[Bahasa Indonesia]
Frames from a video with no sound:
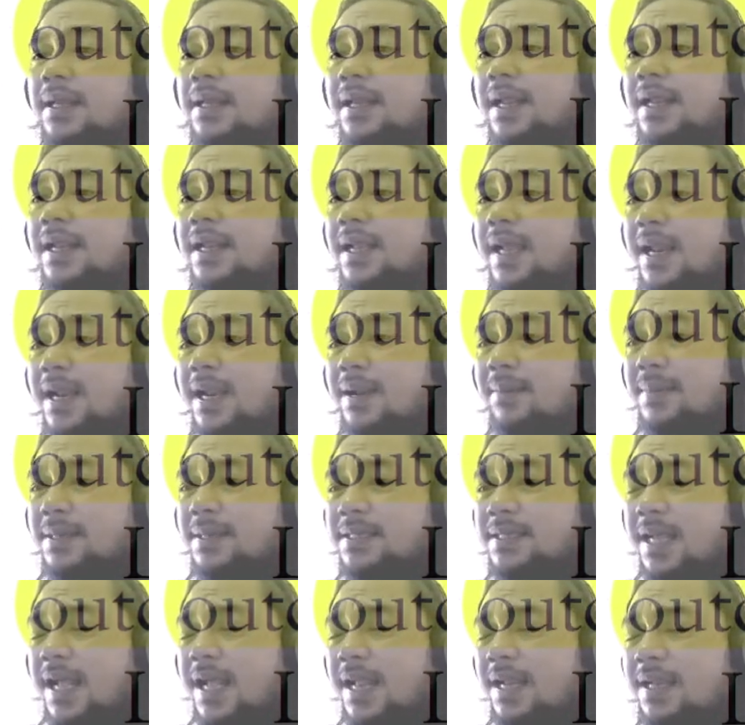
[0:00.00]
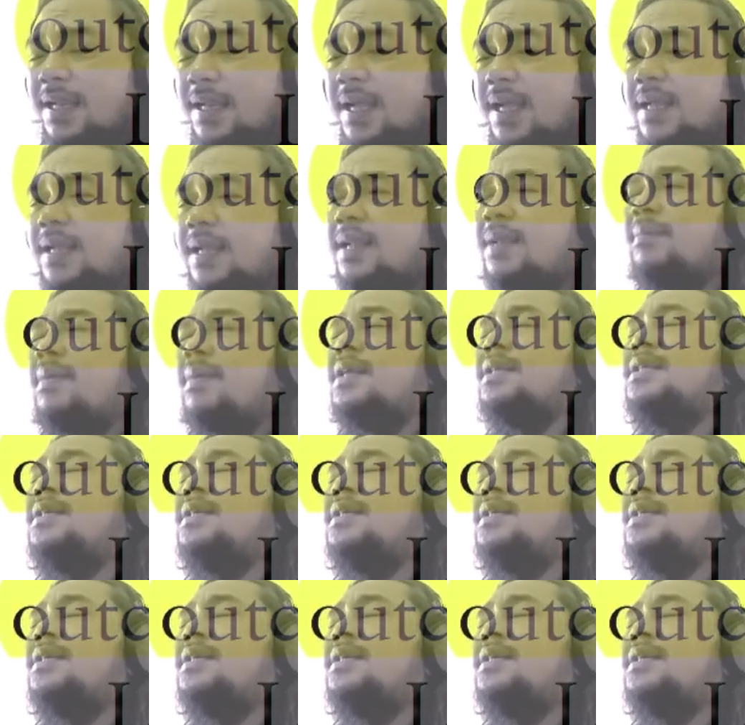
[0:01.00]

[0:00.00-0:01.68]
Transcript: Nah ini karena masih ada ini